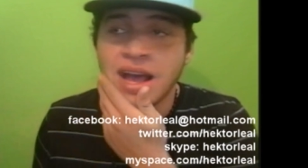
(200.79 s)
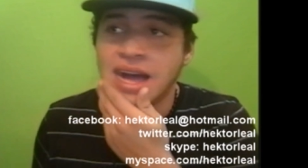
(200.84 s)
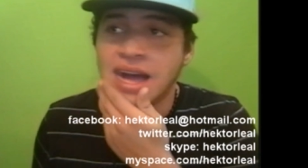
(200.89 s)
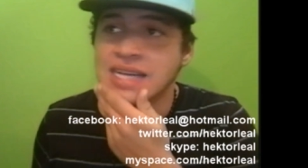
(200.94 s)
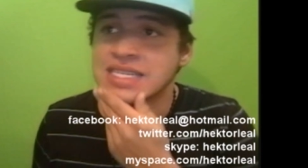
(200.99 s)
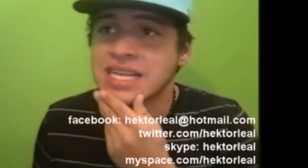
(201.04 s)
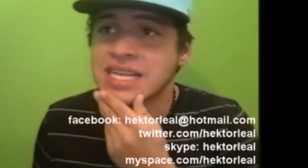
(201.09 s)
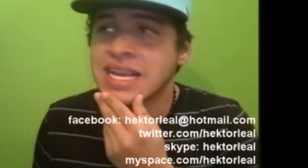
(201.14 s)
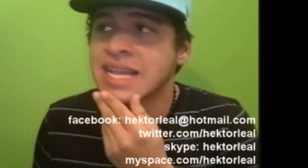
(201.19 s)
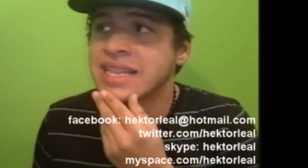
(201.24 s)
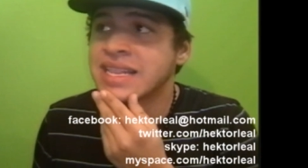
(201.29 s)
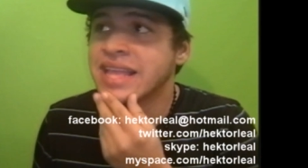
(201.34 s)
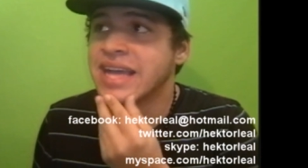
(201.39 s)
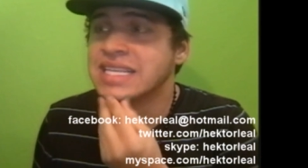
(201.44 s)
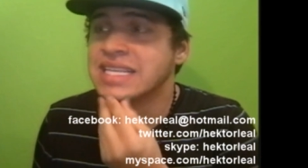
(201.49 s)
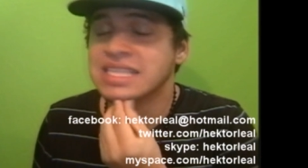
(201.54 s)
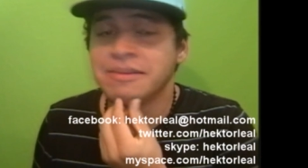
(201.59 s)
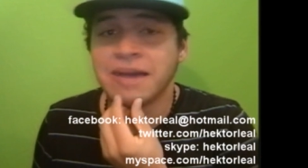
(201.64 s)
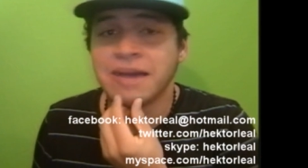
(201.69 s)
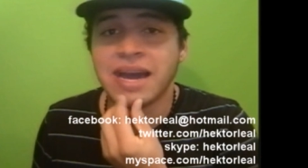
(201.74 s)
Así que te
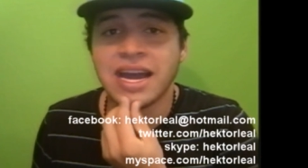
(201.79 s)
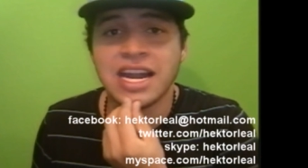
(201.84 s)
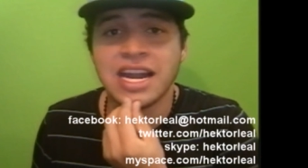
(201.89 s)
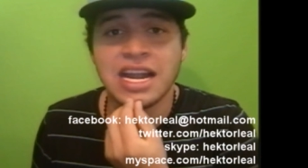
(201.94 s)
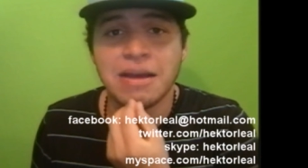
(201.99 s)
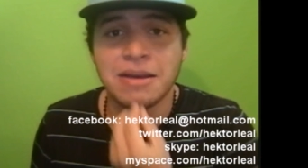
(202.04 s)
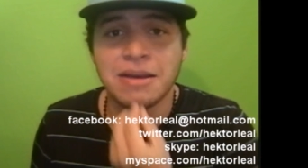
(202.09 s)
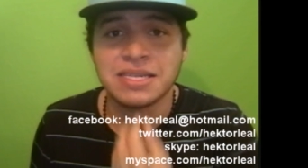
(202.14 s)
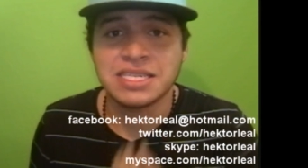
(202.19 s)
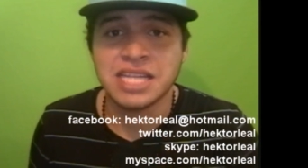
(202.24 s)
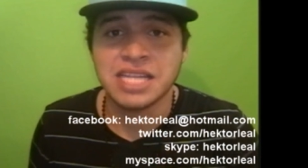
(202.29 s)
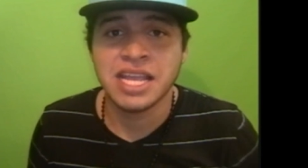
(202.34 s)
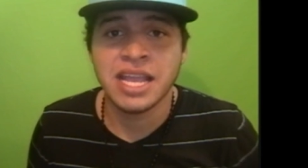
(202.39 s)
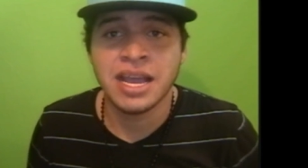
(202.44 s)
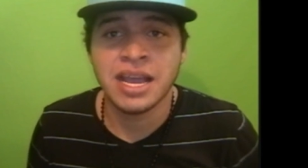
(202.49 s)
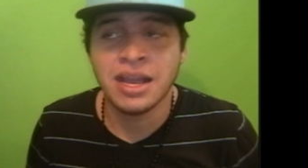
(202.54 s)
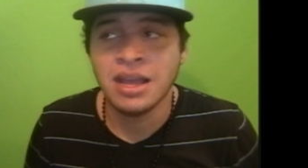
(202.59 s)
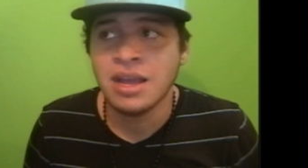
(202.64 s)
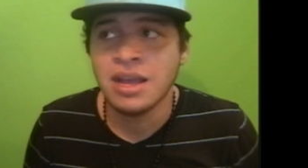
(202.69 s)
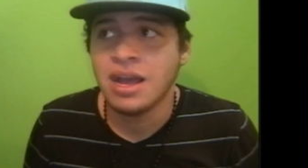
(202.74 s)
hace bajarle la
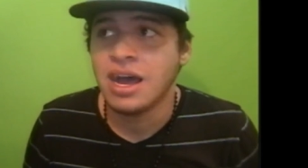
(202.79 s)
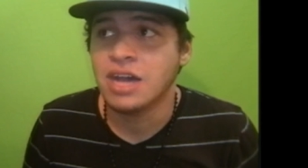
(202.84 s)
bastilla